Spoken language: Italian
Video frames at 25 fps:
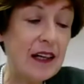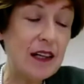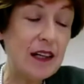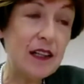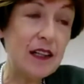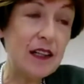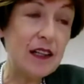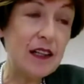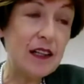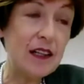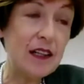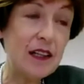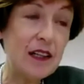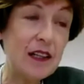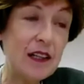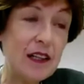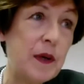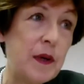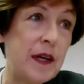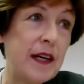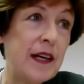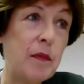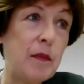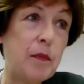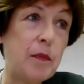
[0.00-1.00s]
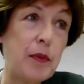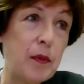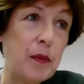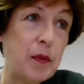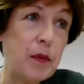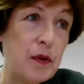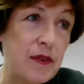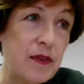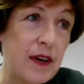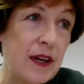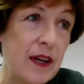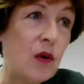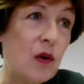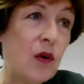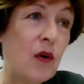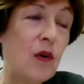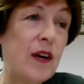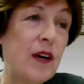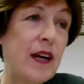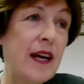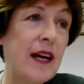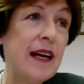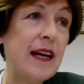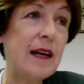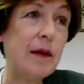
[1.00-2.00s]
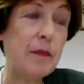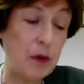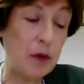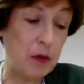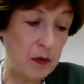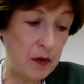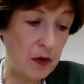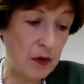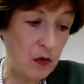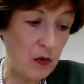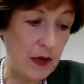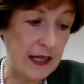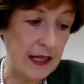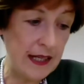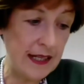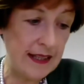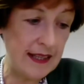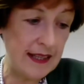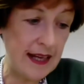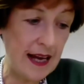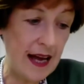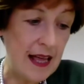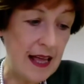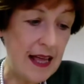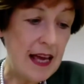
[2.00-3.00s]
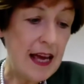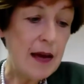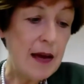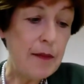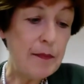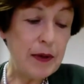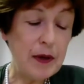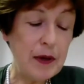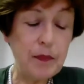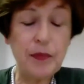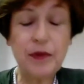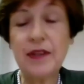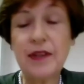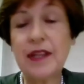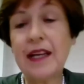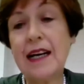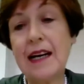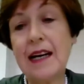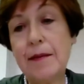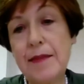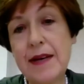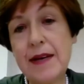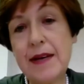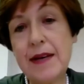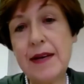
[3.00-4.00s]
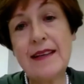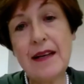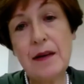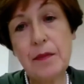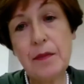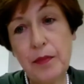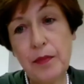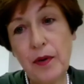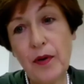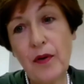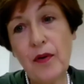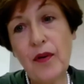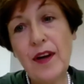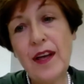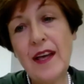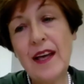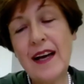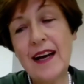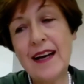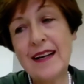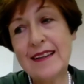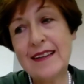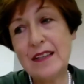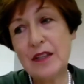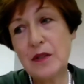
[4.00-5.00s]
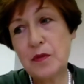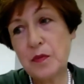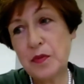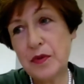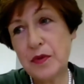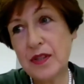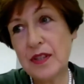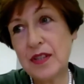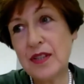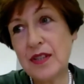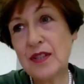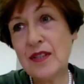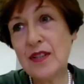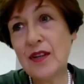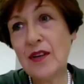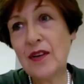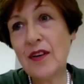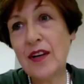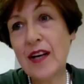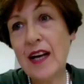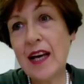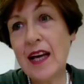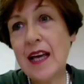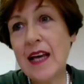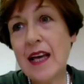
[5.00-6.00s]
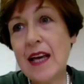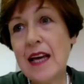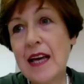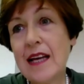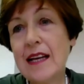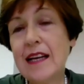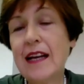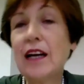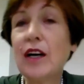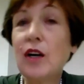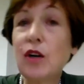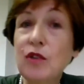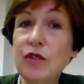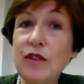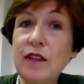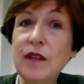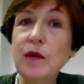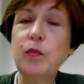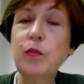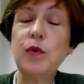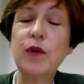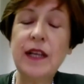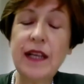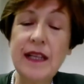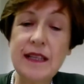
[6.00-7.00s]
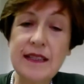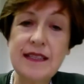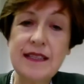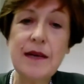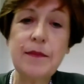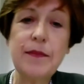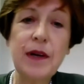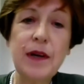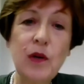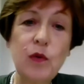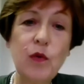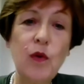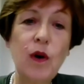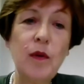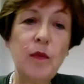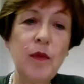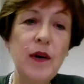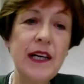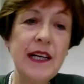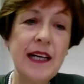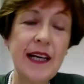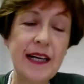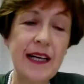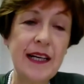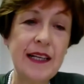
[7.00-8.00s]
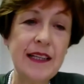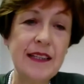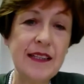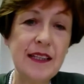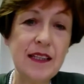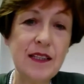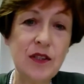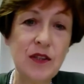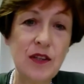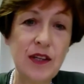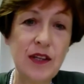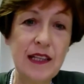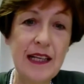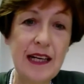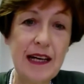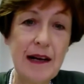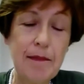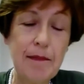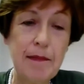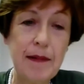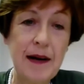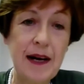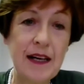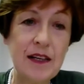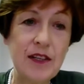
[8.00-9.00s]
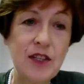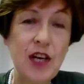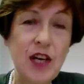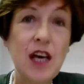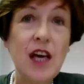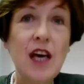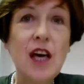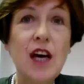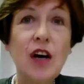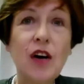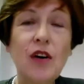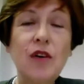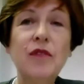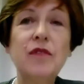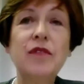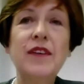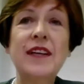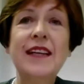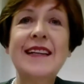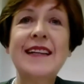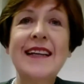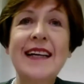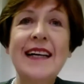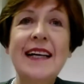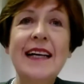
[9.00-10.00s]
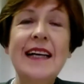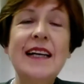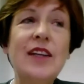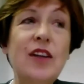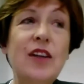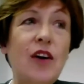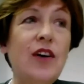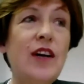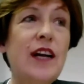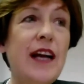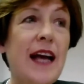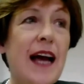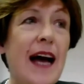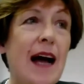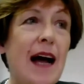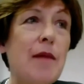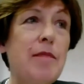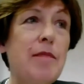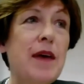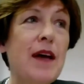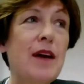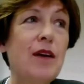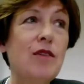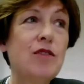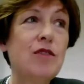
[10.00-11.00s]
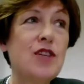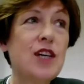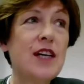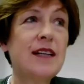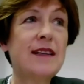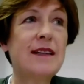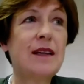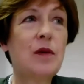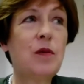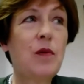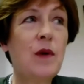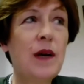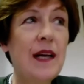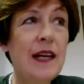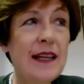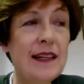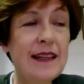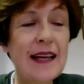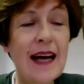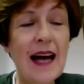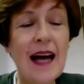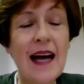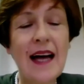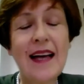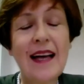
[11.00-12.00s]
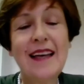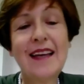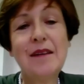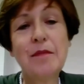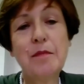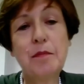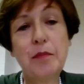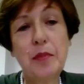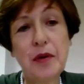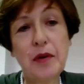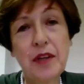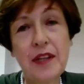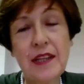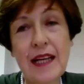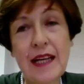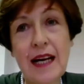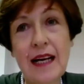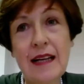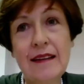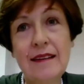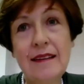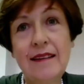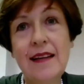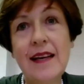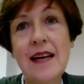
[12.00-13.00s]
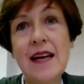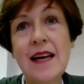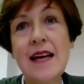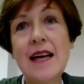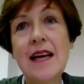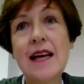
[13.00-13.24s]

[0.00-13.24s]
nello scoprire il proprio valore e le proprie qualità per poterle mettere poi a disposizione nel contribuire insieme all'uomo alla realizzazione della pace, convinti che le donne abbiano certe qualità importanti